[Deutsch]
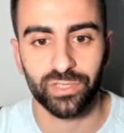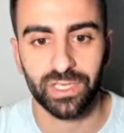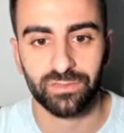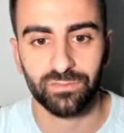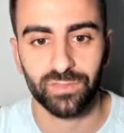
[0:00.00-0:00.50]

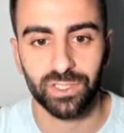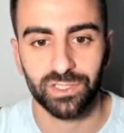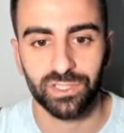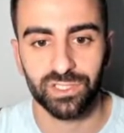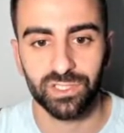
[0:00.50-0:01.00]
hatten wir dann
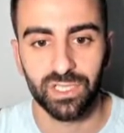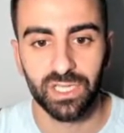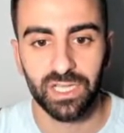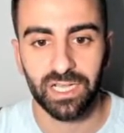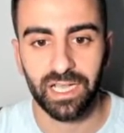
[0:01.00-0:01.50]
hier
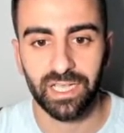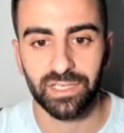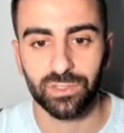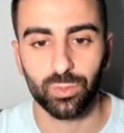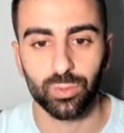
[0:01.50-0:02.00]

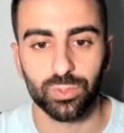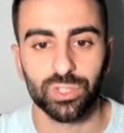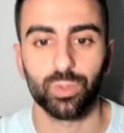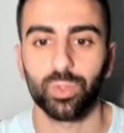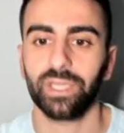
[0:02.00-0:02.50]
eine
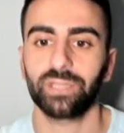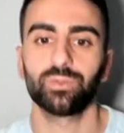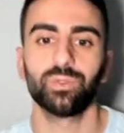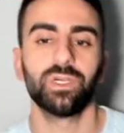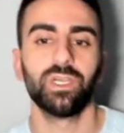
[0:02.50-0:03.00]
große Korrektur